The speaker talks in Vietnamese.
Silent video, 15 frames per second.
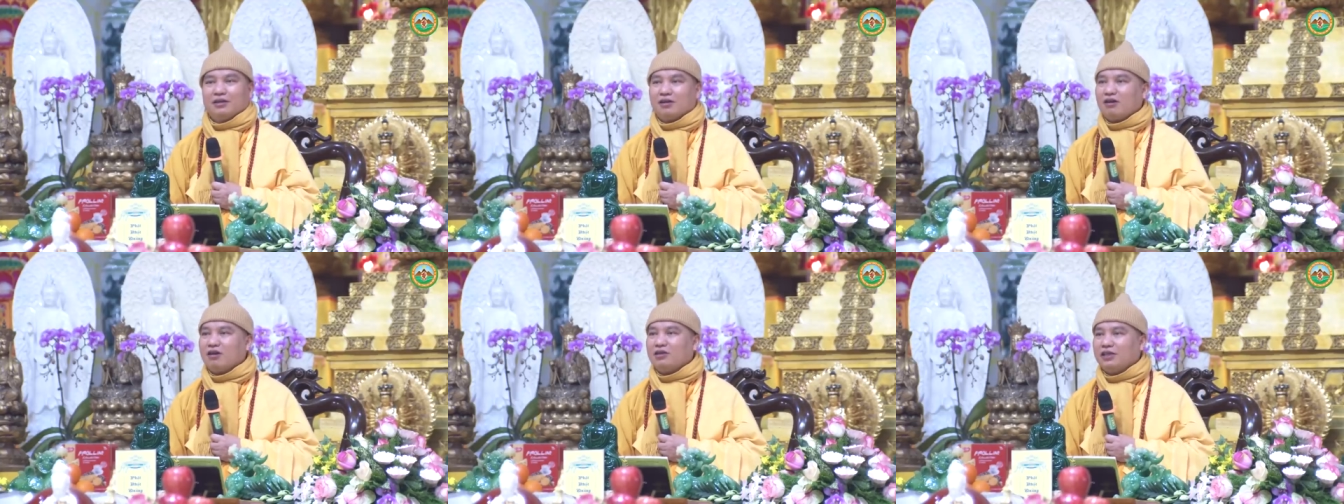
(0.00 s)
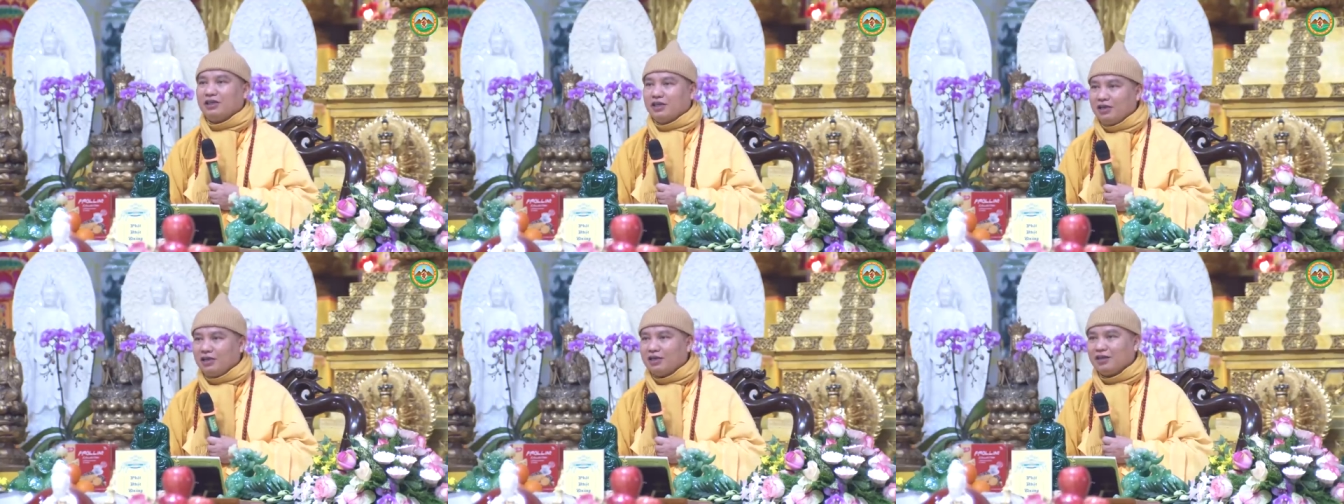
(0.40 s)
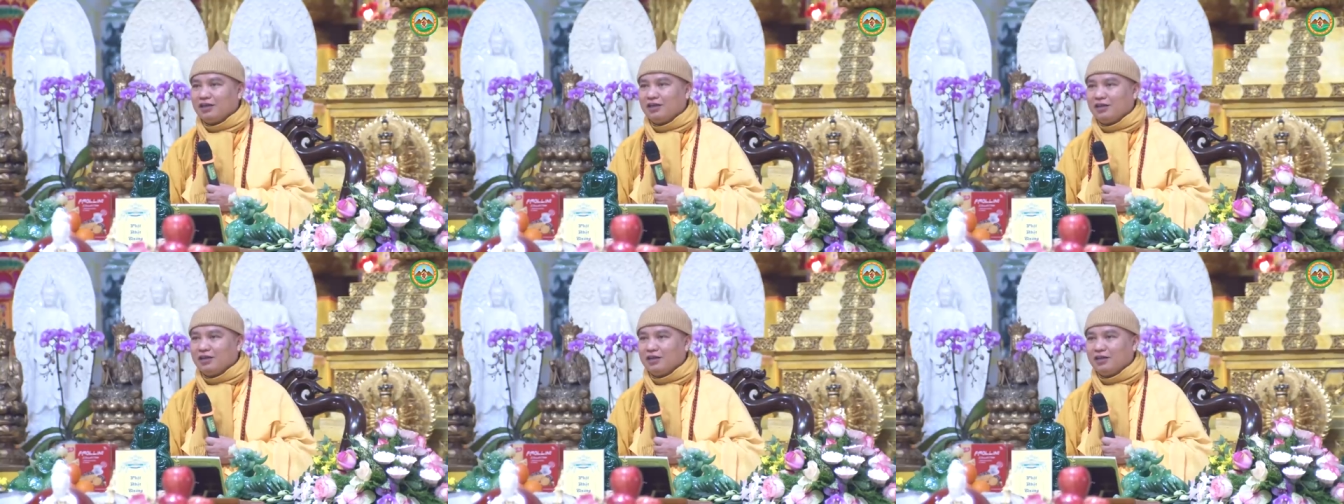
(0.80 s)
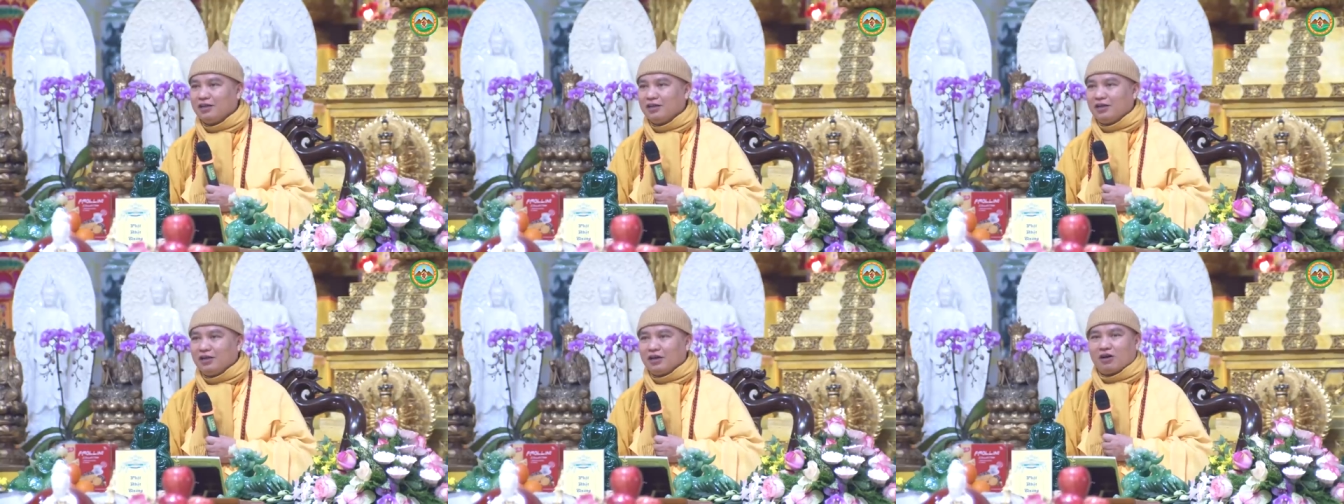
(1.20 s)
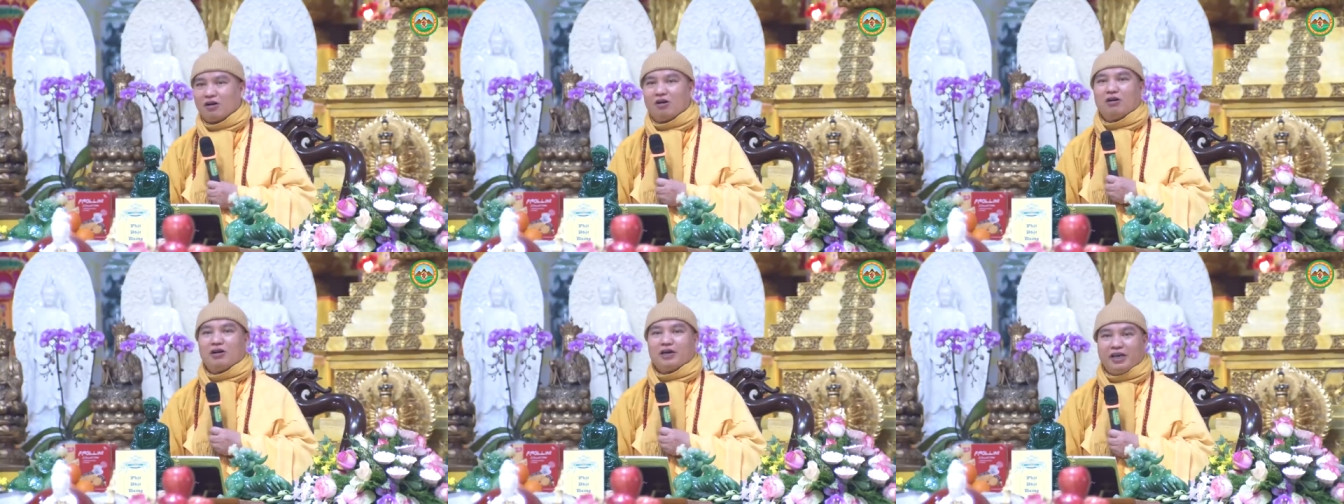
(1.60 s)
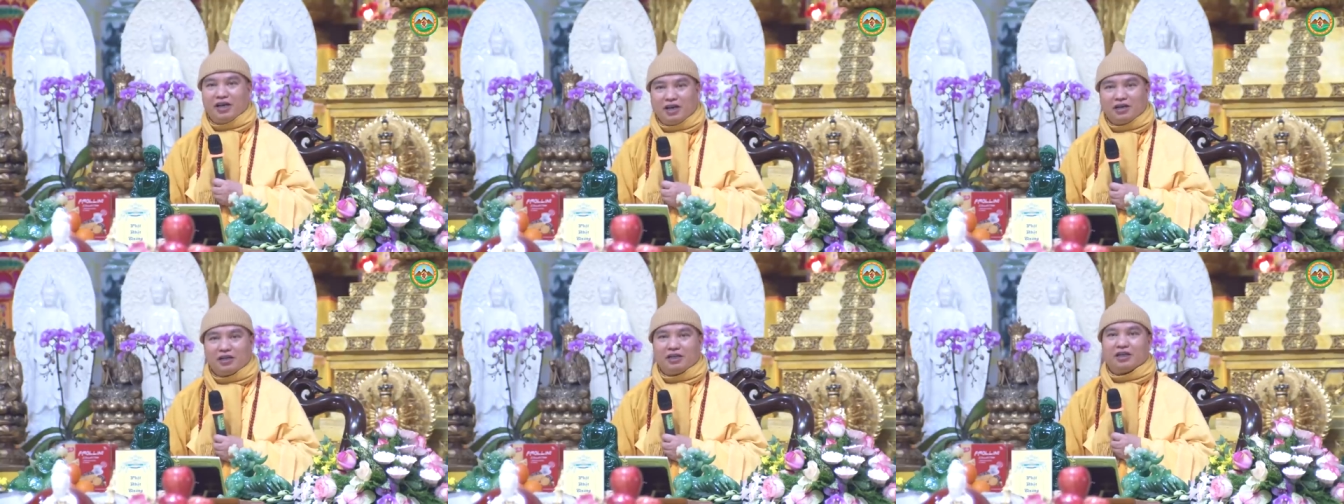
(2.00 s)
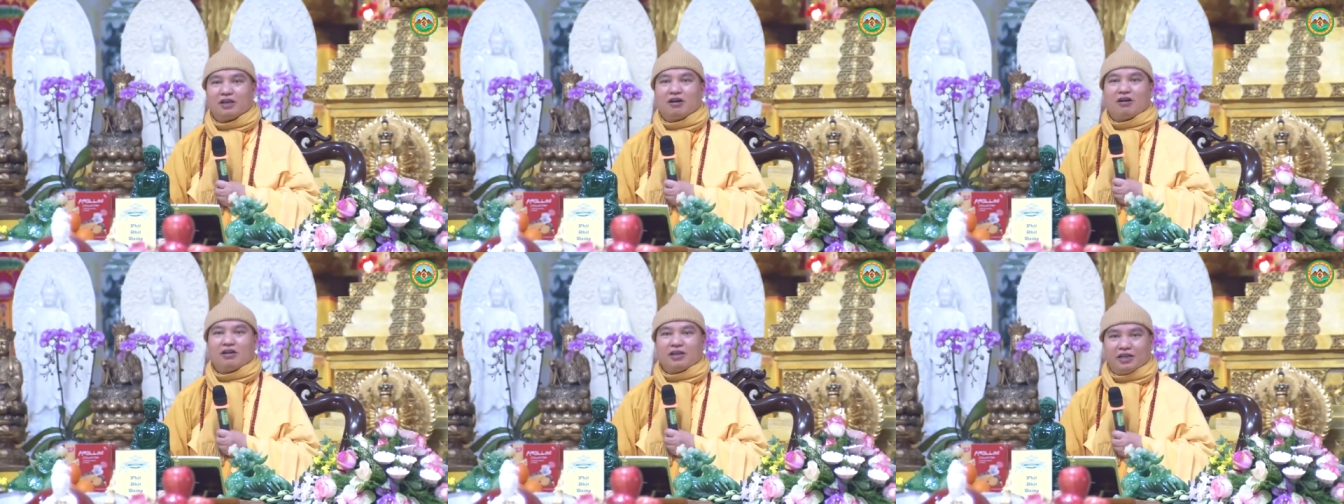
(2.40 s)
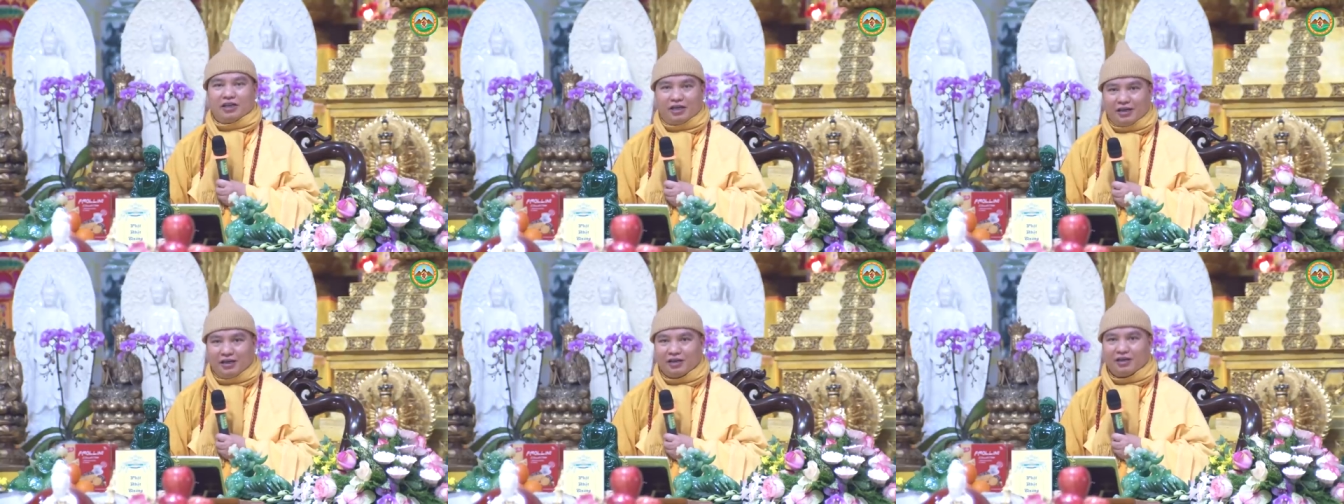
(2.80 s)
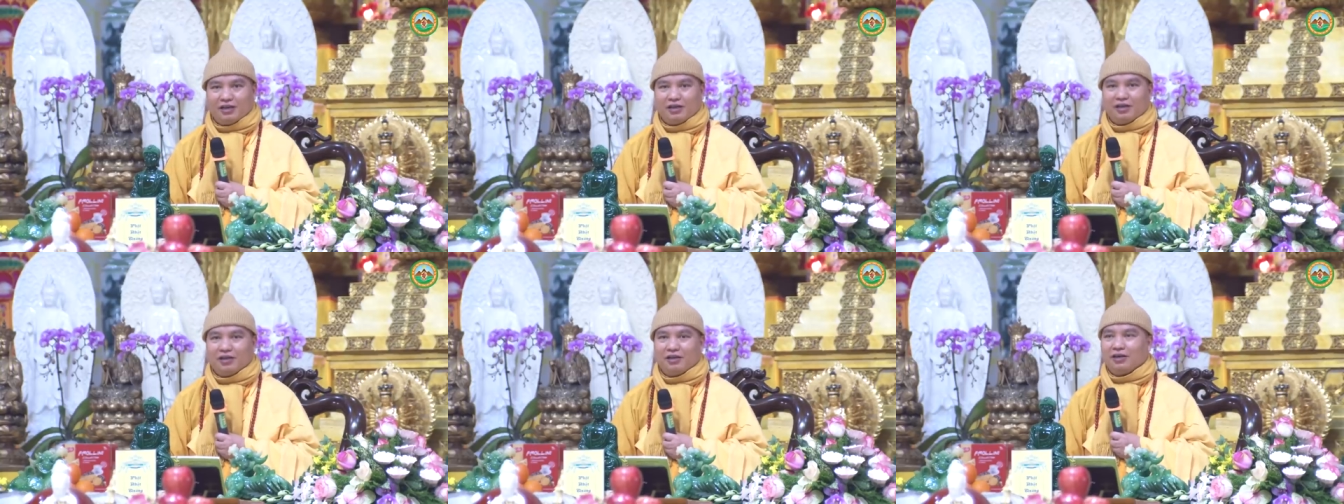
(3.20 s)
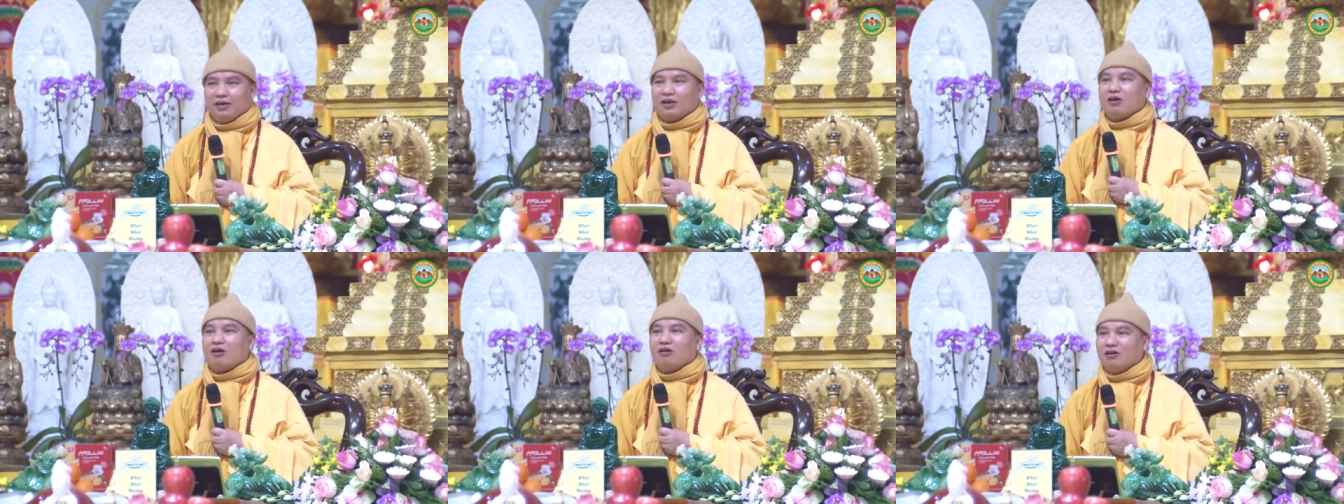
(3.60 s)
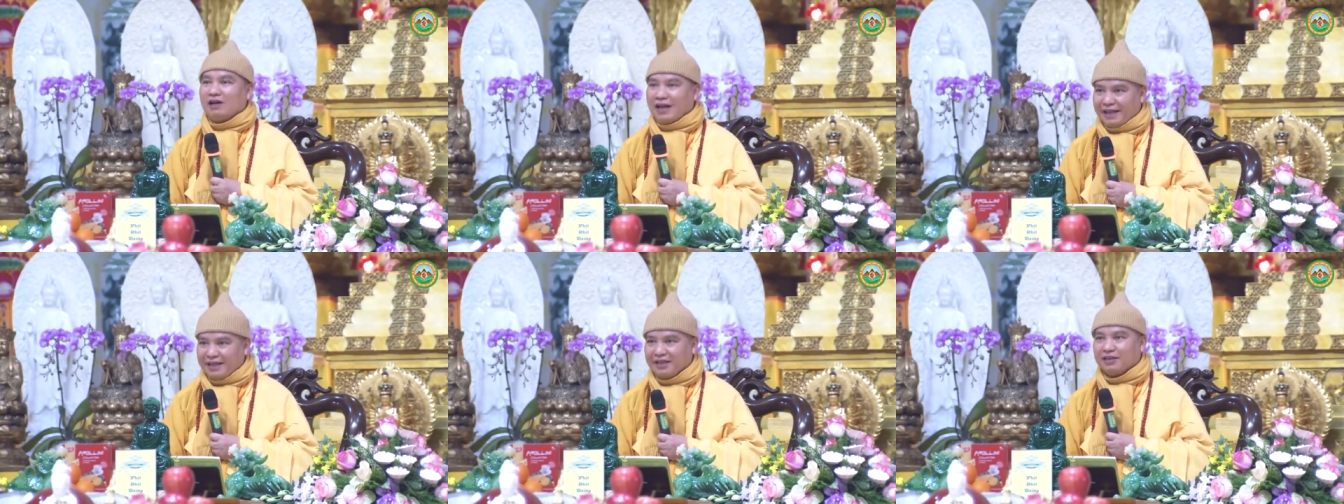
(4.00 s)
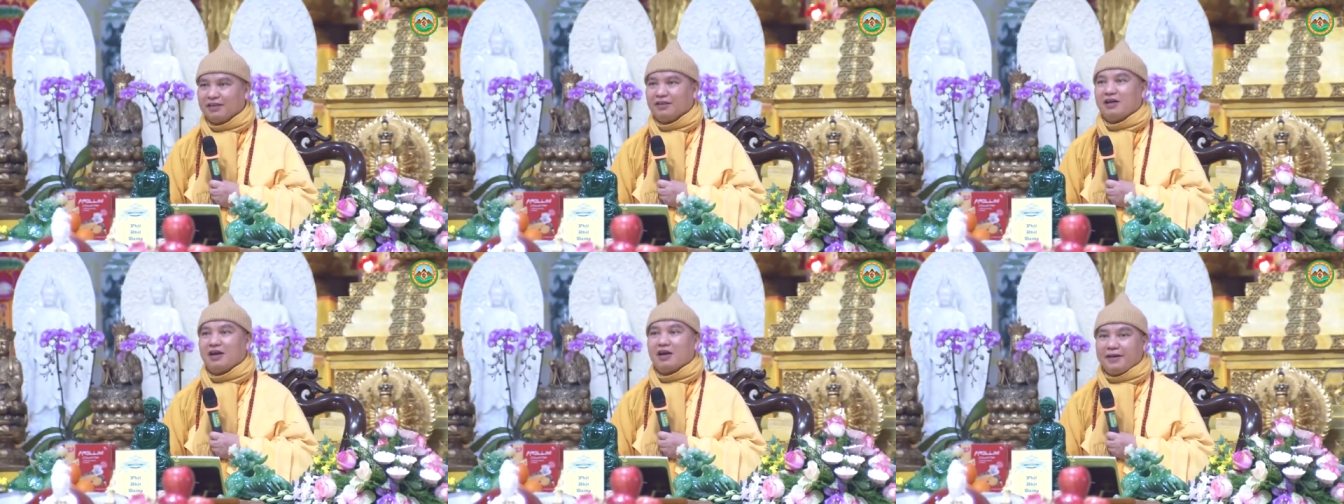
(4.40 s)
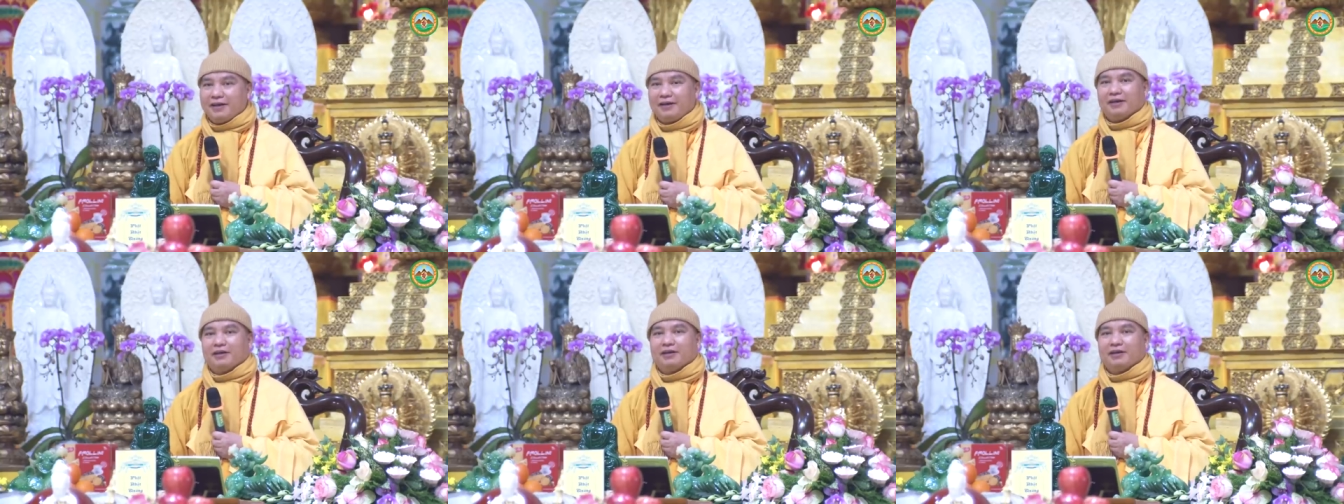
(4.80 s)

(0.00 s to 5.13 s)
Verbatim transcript: có gì có kiêng thì có gì có lành đấy